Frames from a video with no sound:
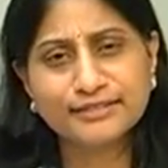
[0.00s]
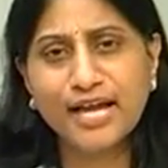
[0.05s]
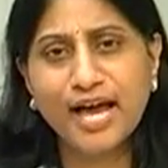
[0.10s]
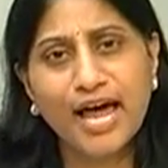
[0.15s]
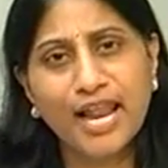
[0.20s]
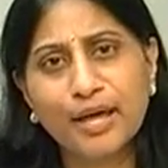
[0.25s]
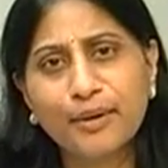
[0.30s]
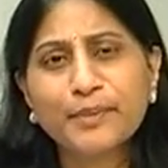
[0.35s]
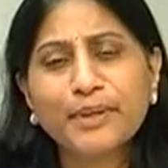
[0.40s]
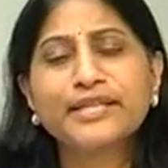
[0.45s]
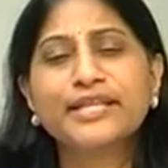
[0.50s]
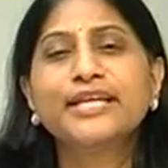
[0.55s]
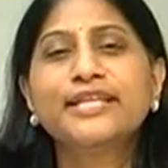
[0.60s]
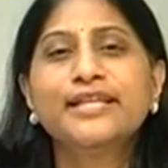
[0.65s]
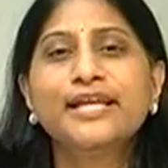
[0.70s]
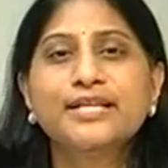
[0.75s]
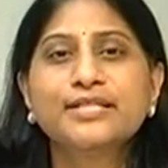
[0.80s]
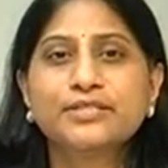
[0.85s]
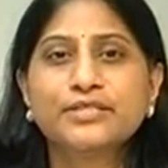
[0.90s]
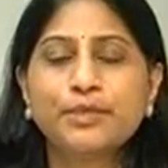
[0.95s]
చాలామందికి
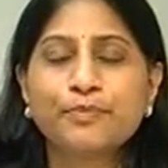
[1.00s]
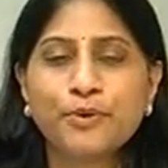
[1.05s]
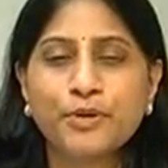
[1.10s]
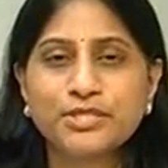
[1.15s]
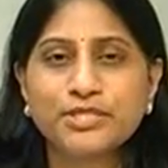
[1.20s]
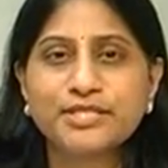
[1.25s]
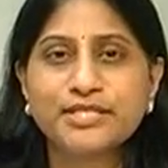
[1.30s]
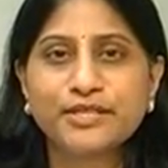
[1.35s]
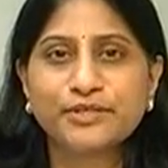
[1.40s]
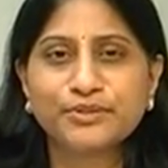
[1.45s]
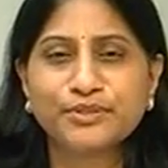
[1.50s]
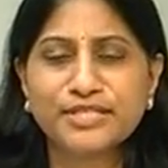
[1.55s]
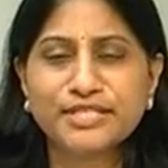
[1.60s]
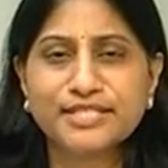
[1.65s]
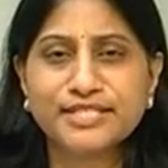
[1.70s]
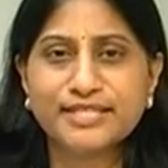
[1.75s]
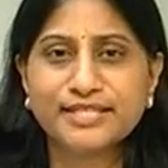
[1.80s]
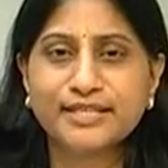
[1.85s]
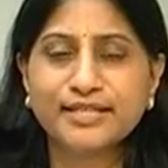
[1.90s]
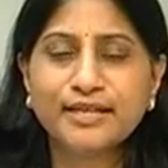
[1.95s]
తెలుసు ఈ ప్రొసీజర్
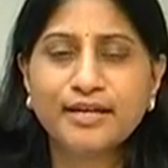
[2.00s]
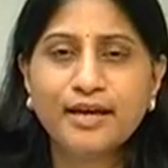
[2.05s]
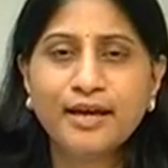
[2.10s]
గురించి